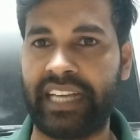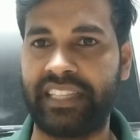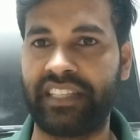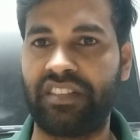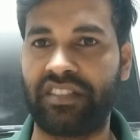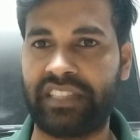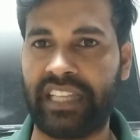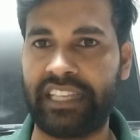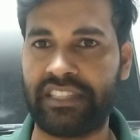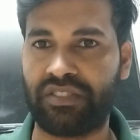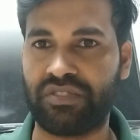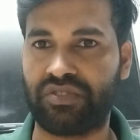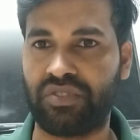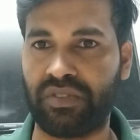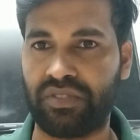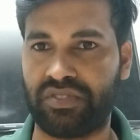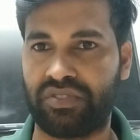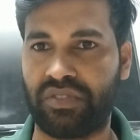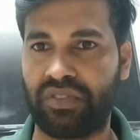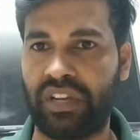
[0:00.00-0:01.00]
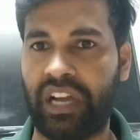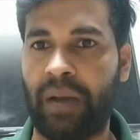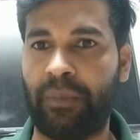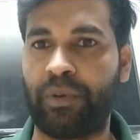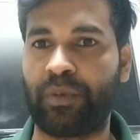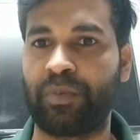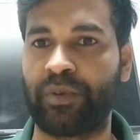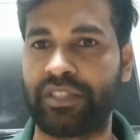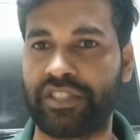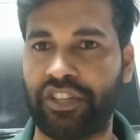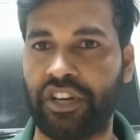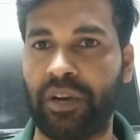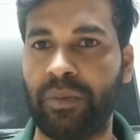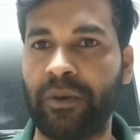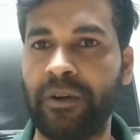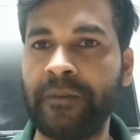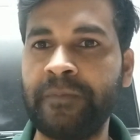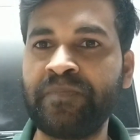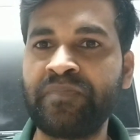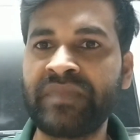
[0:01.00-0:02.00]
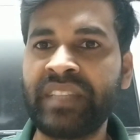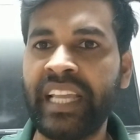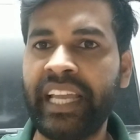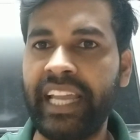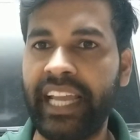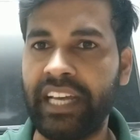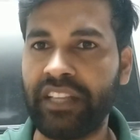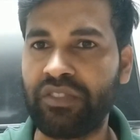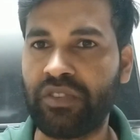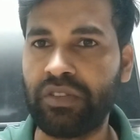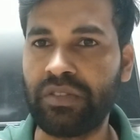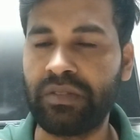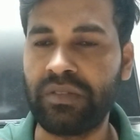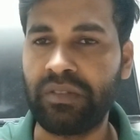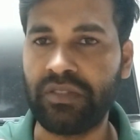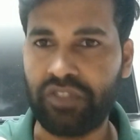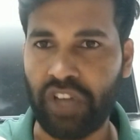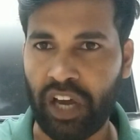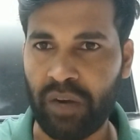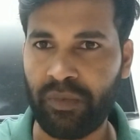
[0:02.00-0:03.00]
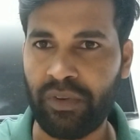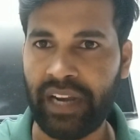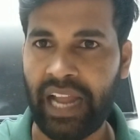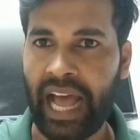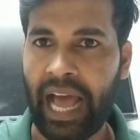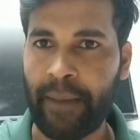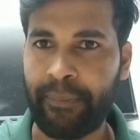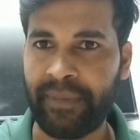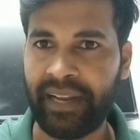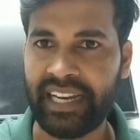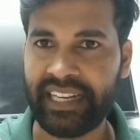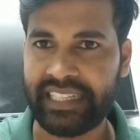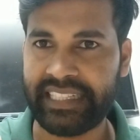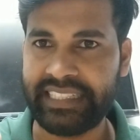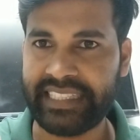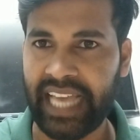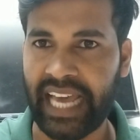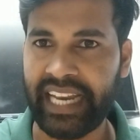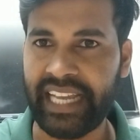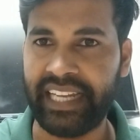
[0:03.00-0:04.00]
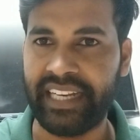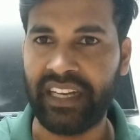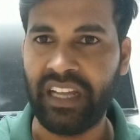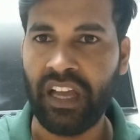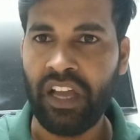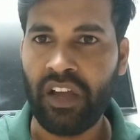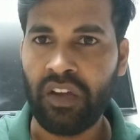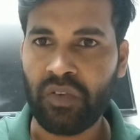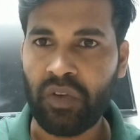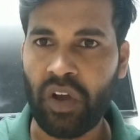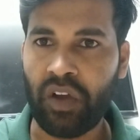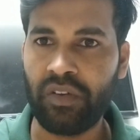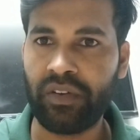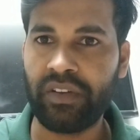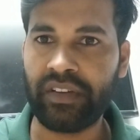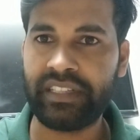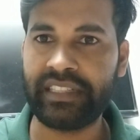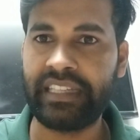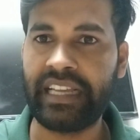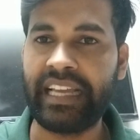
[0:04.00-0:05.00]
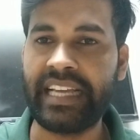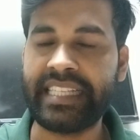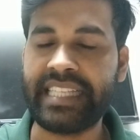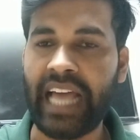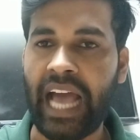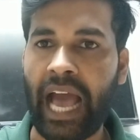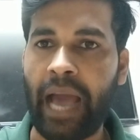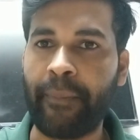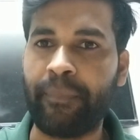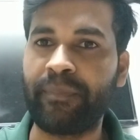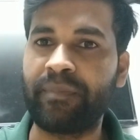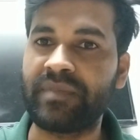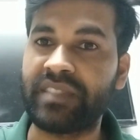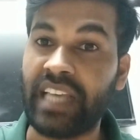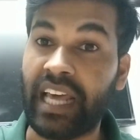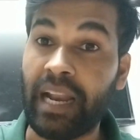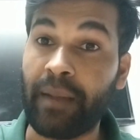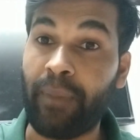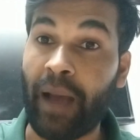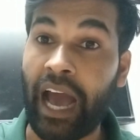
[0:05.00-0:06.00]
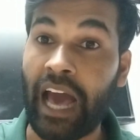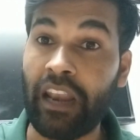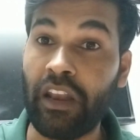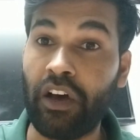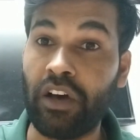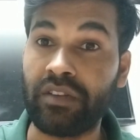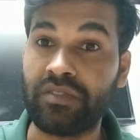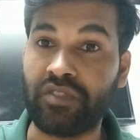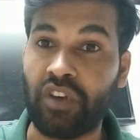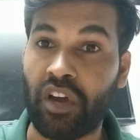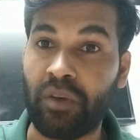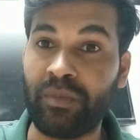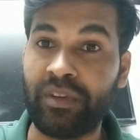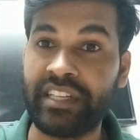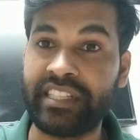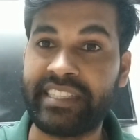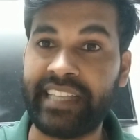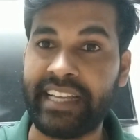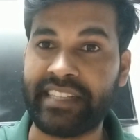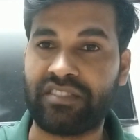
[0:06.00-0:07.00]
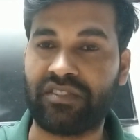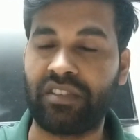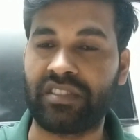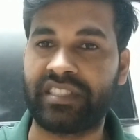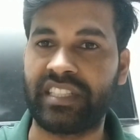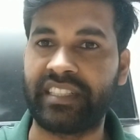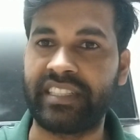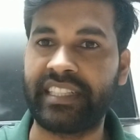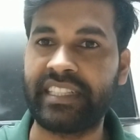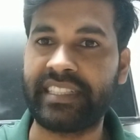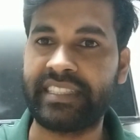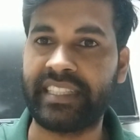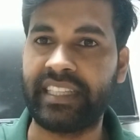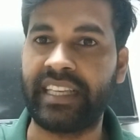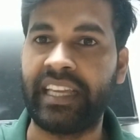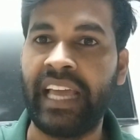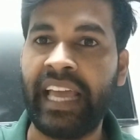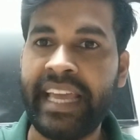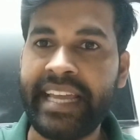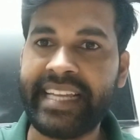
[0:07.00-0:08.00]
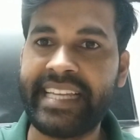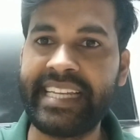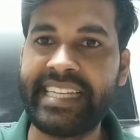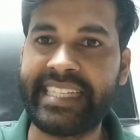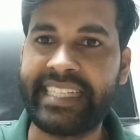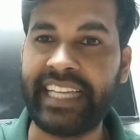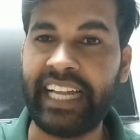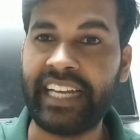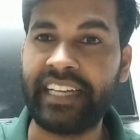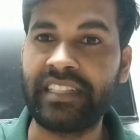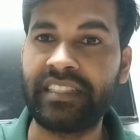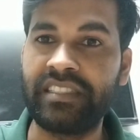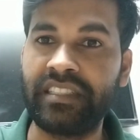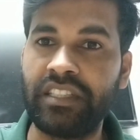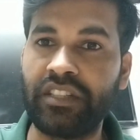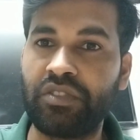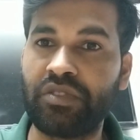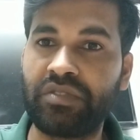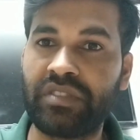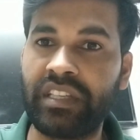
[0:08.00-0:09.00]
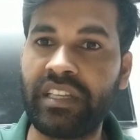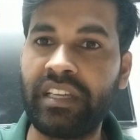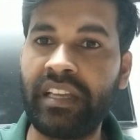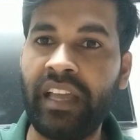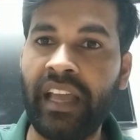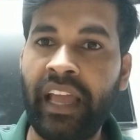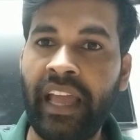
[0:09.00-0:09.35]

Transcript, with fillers: স্বাধীনতা এত ছোট ছোট কাপড় পরতে হবো হিন্দু ধর্মরা আপনারা কি জানেন কখনো কি এই যারা ভালো ধর্ম রিসার্চ করছেন ঠিক আছে খ্রিস্টান ইহুদি